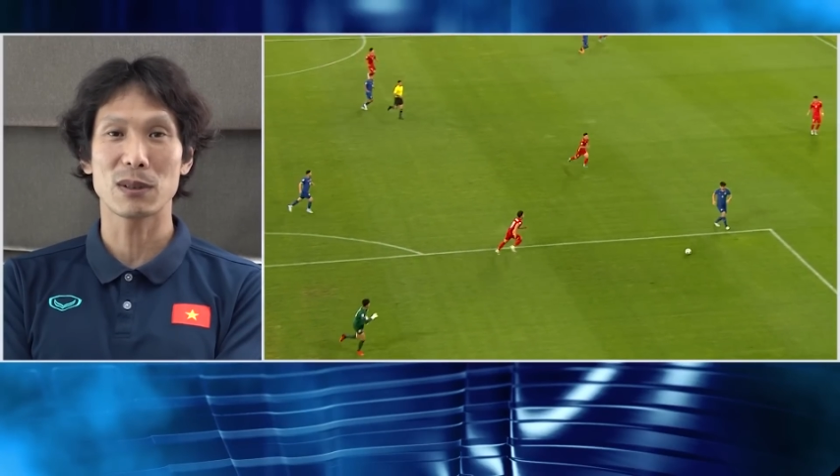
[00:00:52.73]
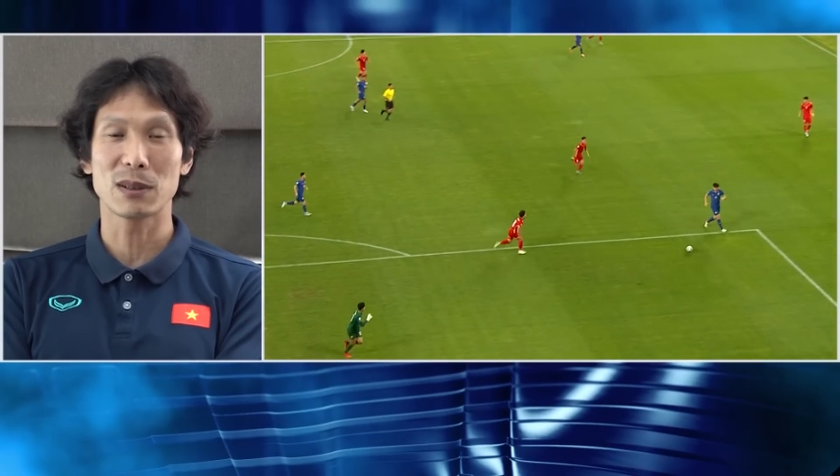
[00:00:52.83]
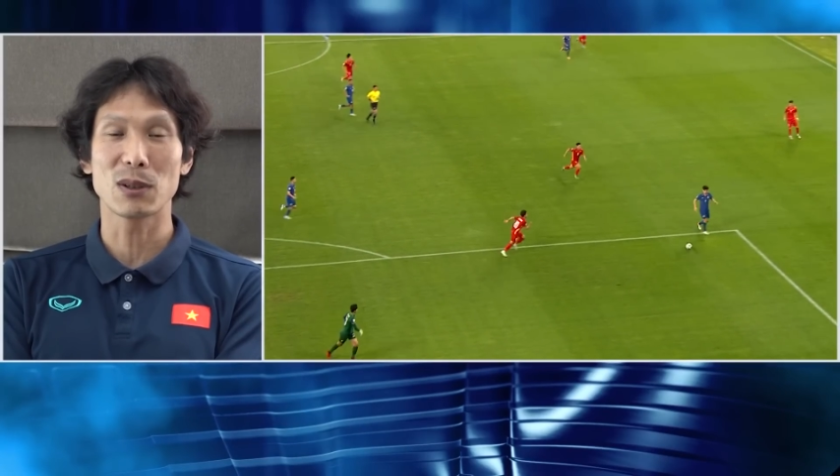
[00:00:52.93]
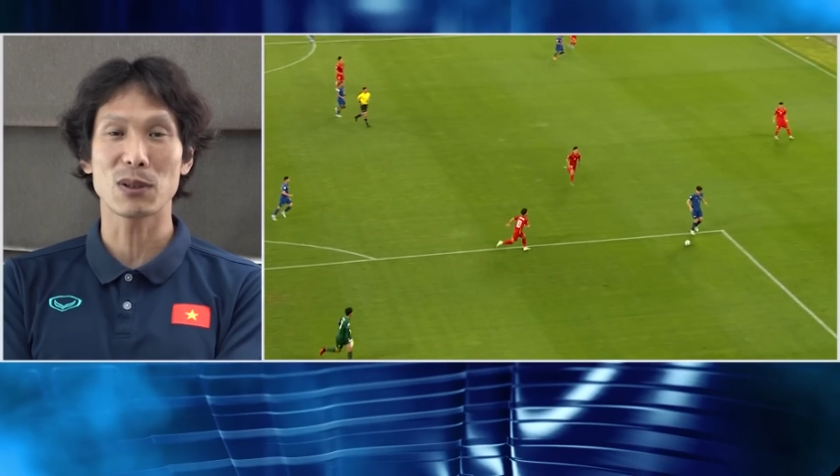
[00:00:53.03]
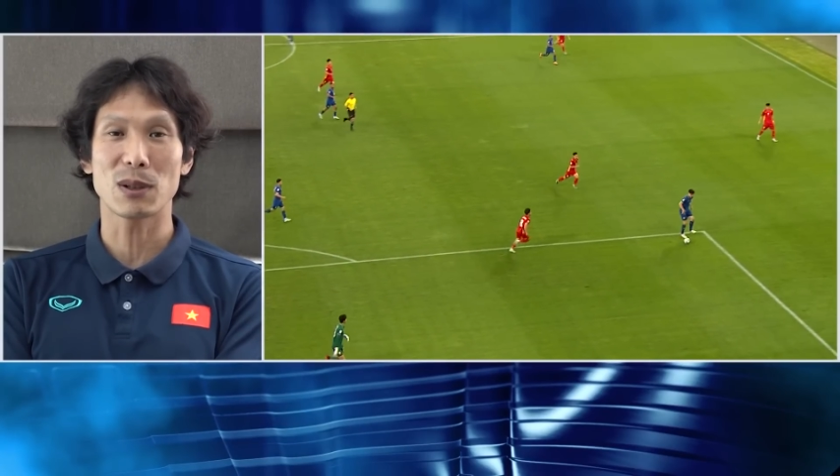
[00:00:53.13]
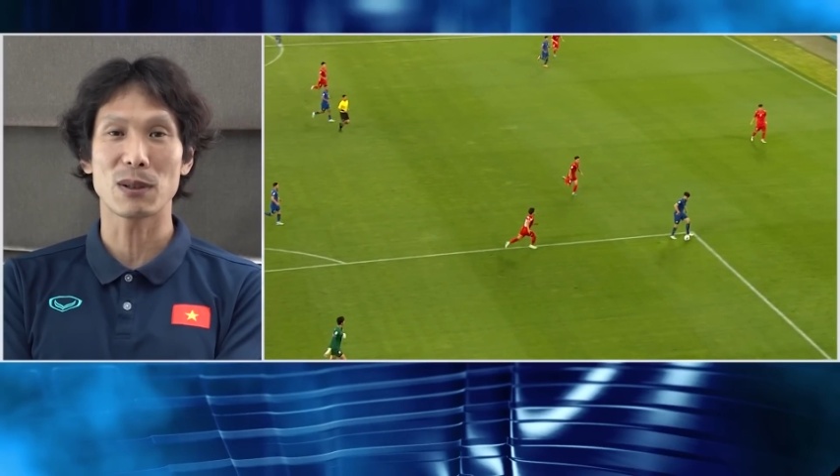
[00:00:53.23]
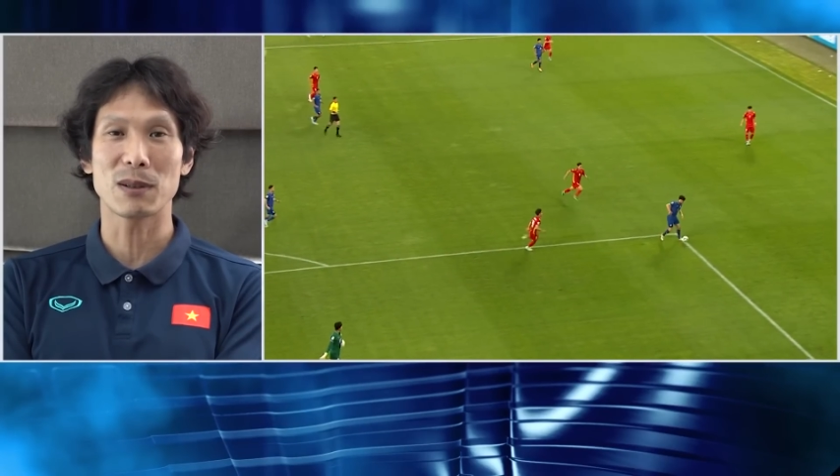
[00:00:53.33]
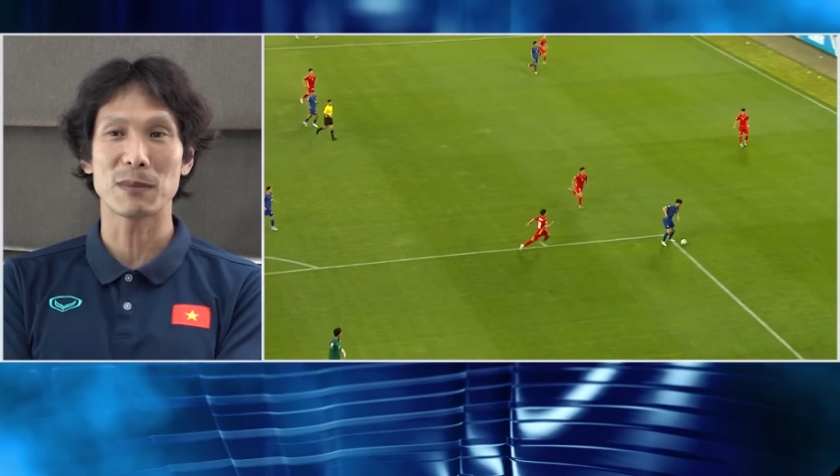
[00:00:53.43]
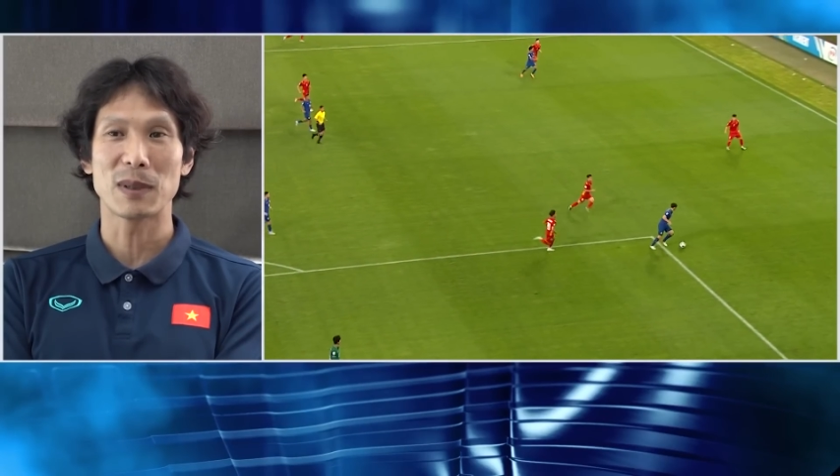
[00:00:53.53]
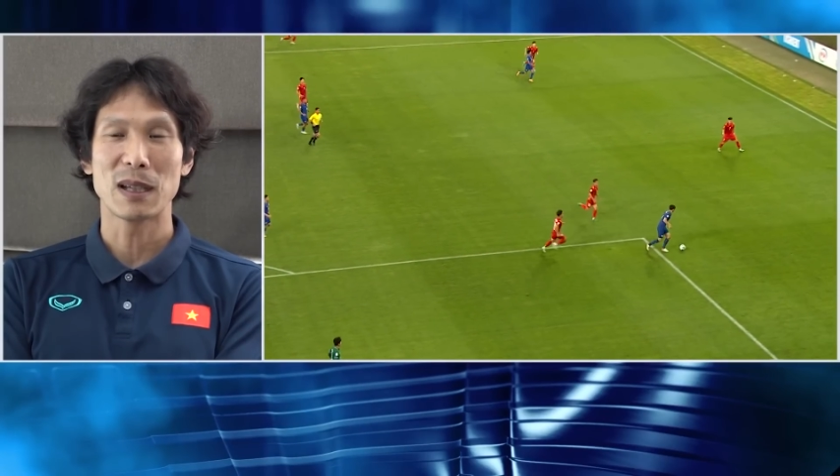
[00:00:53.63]
thì tôi muốn
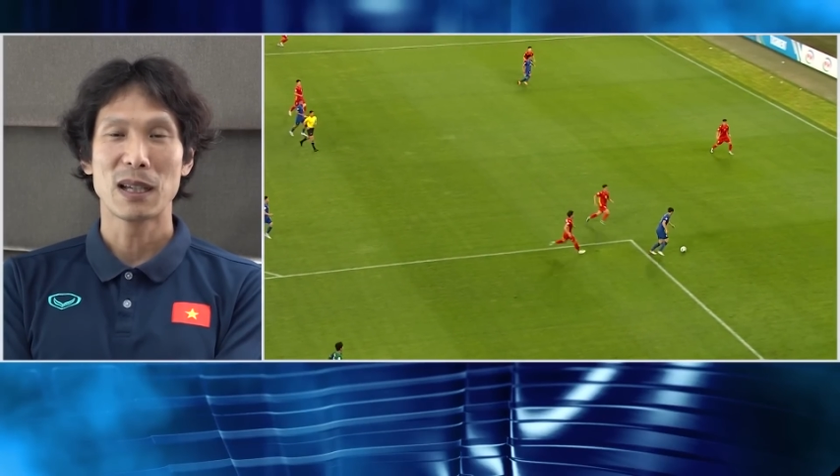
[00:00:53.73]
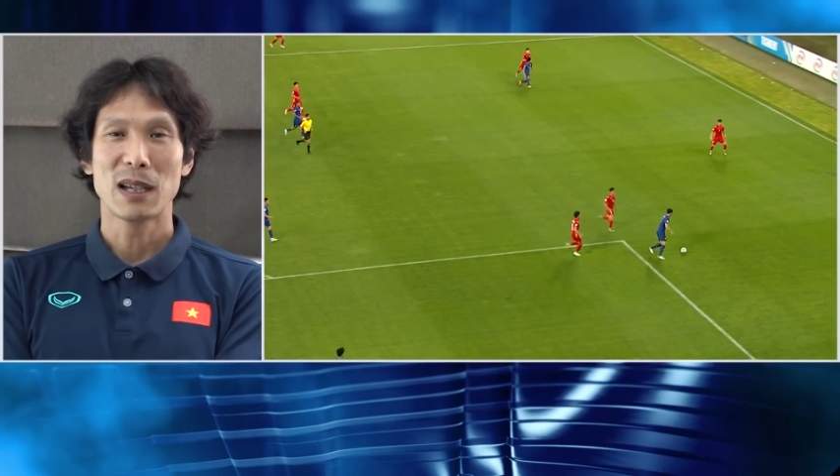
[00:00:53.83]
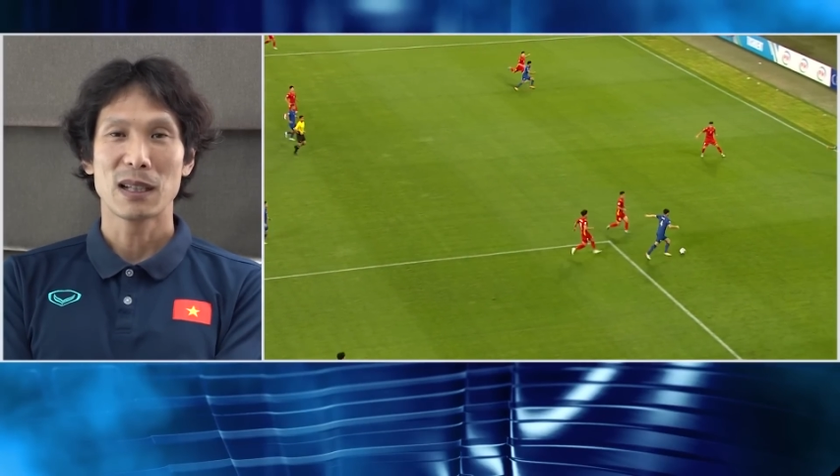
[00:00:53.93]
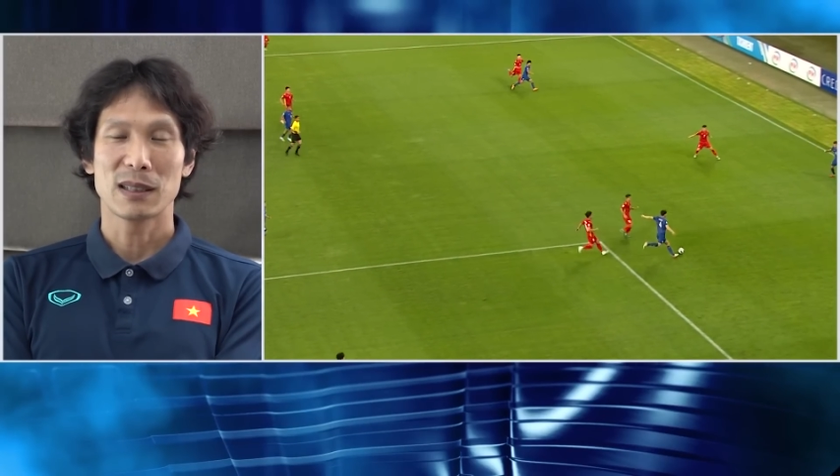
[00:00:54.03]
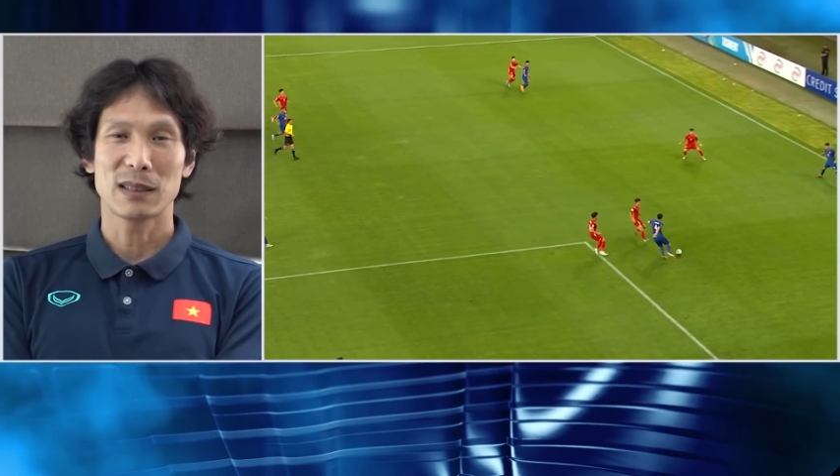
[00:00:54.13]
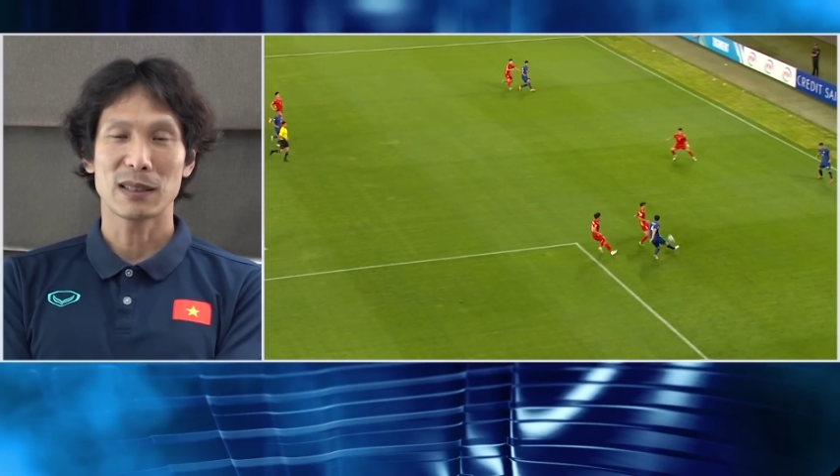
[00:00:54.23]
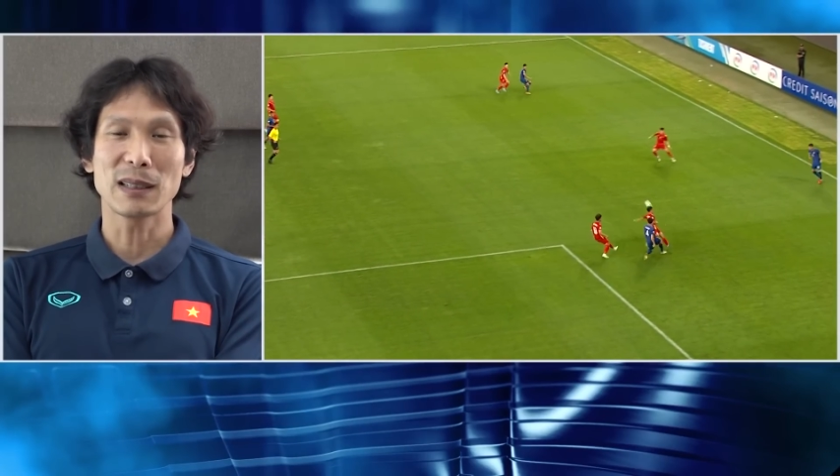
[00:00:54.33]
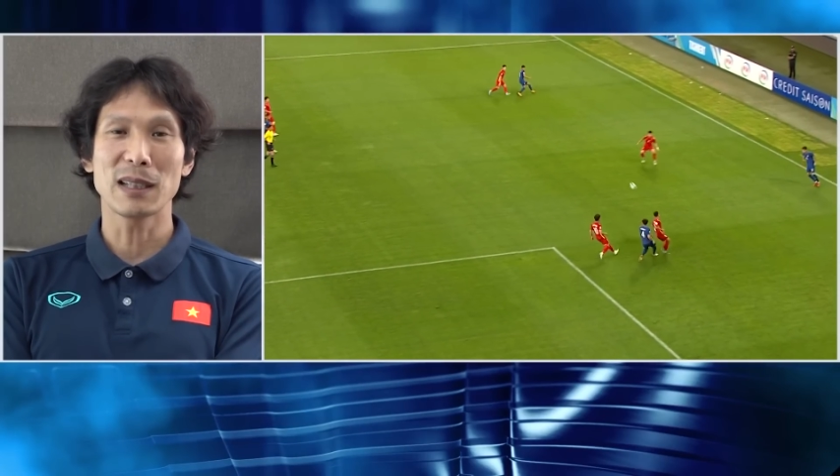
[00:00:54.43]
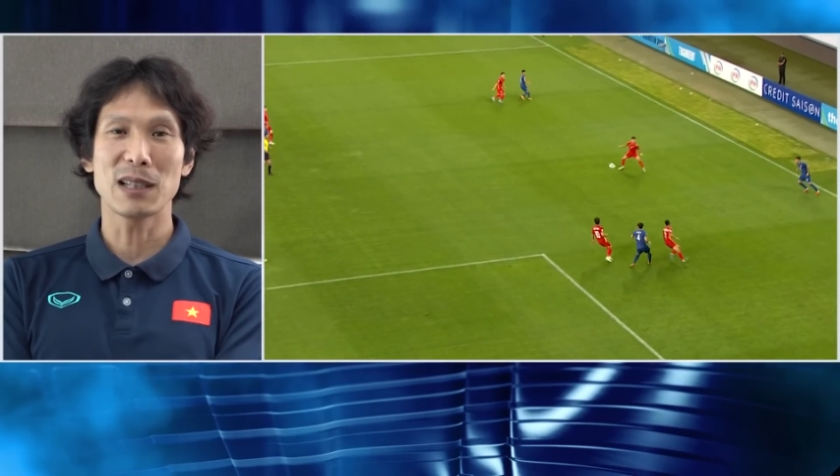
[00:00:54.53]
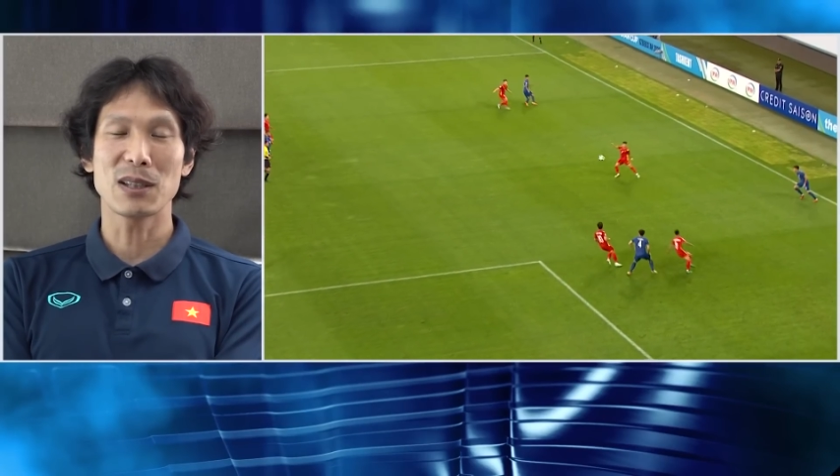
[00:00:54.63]
cầu thủ của mình chạy nhiều
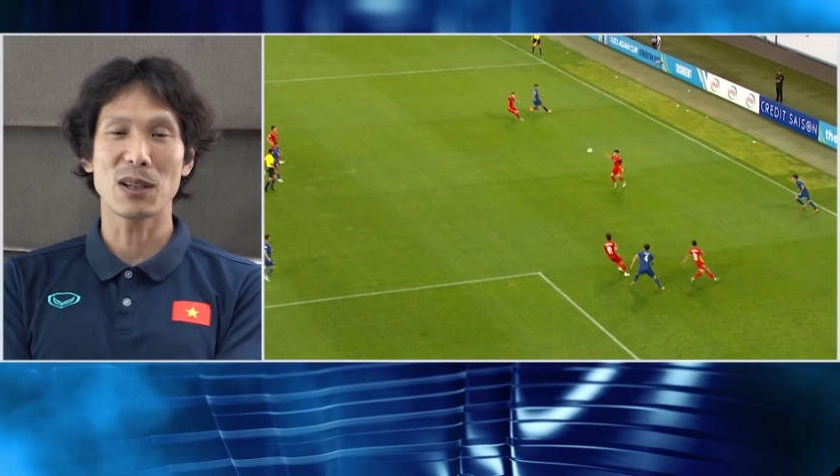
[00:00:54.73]
hơn,